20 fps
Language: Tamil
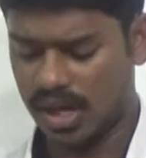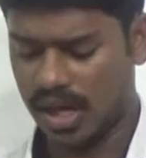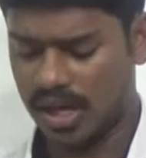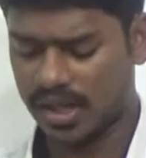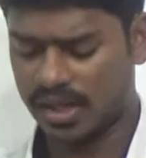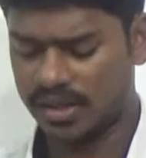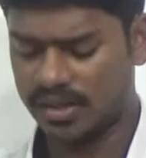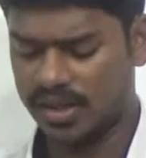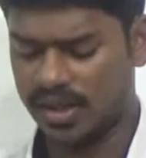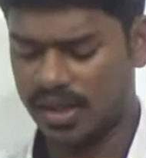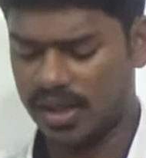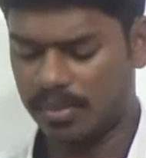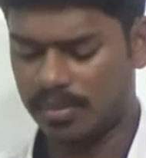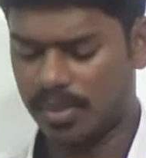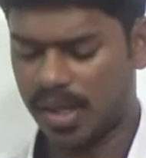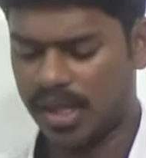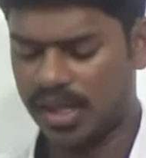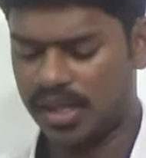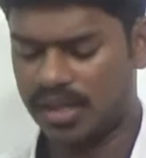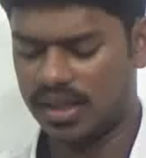
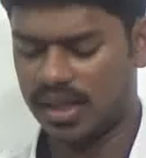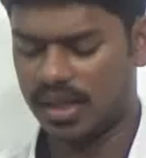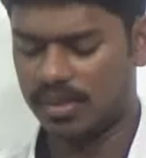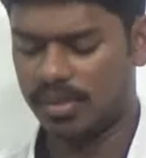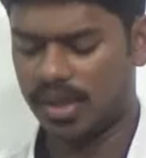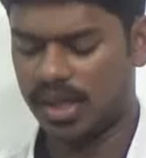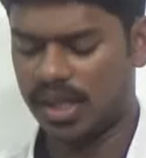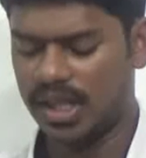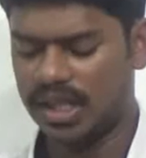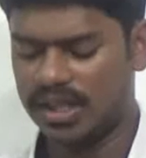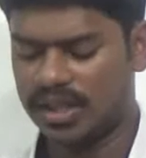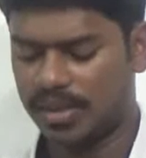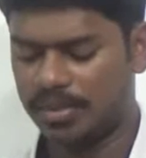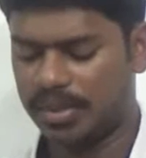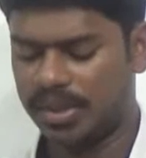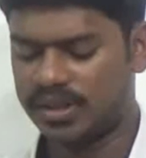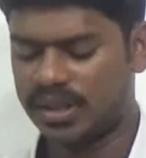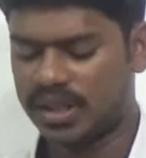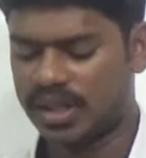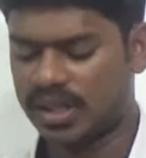அகத்தியம் மகேந்திரமலை
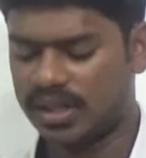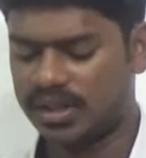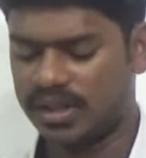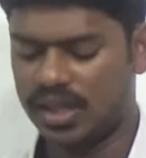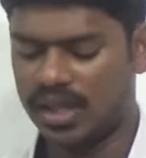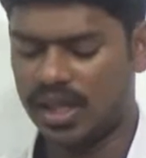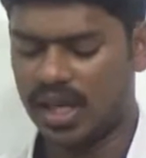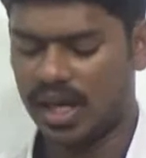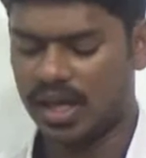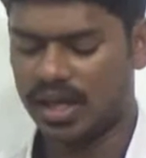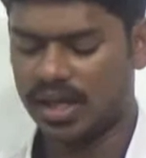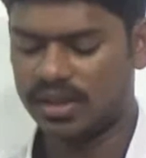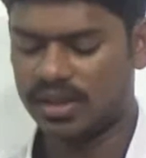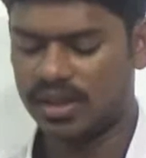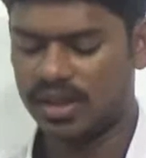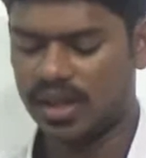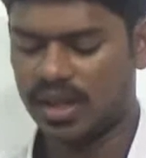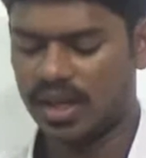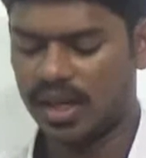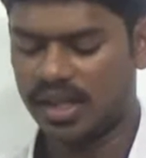தமிழ் சங்கத்தில்
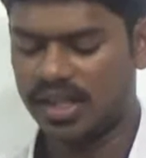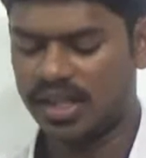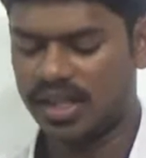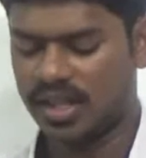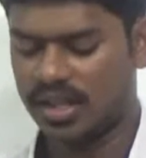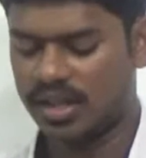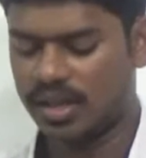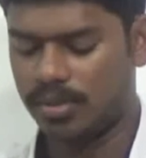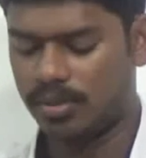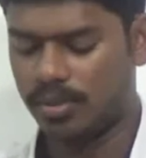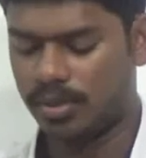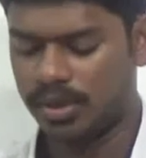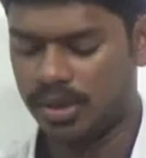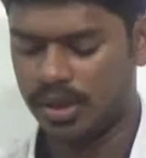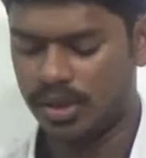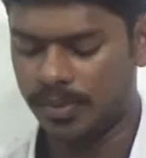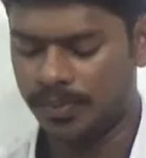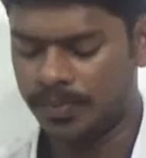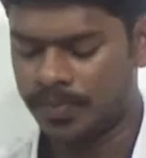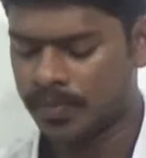அங்கத்தினராய் இருந்த
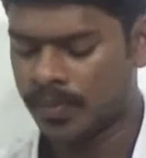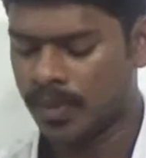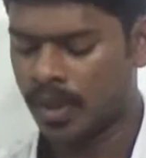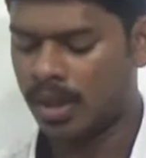போதிலும்